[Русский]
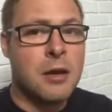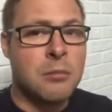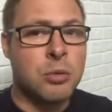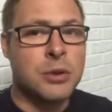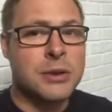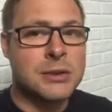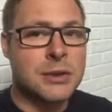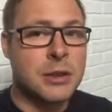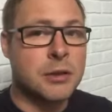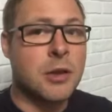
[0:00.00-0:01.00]
будет
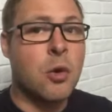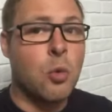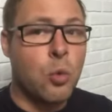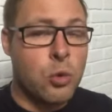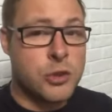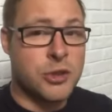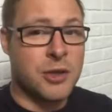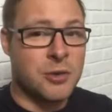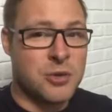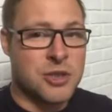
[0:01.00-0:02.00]
сыгран очень
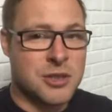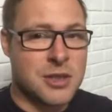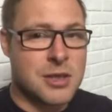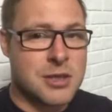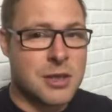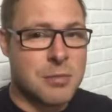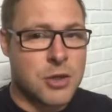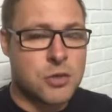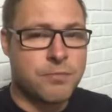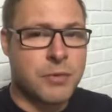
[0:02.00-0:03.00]
и очень интересный
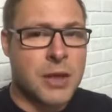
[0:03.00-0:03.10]
матч.